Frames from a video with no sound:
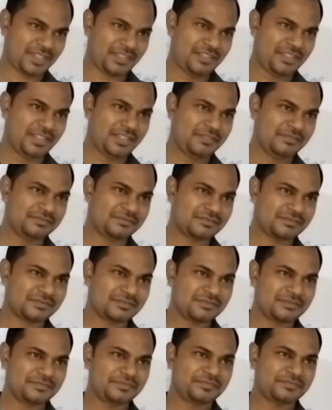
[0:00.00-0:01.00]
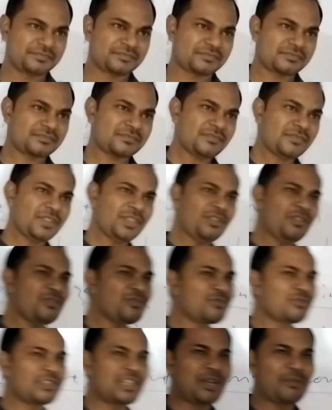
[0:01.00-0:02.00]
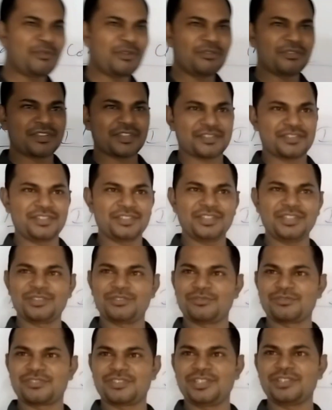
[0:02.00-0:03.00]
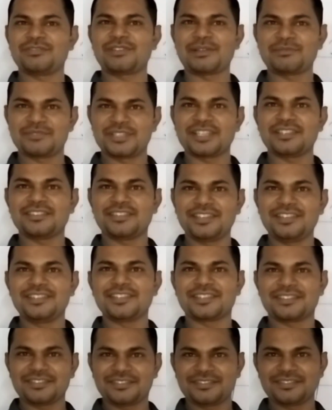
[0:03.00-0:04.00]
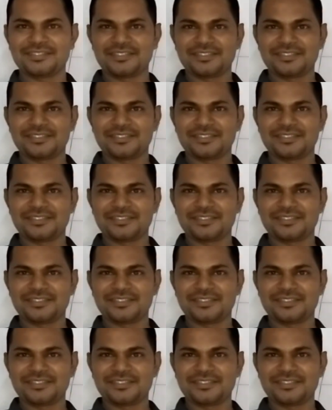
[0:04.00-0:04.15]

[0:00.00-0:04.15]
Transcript: ठीक है सुदामा और कृष्ण की दोस्ती तो आप जानते ही हैं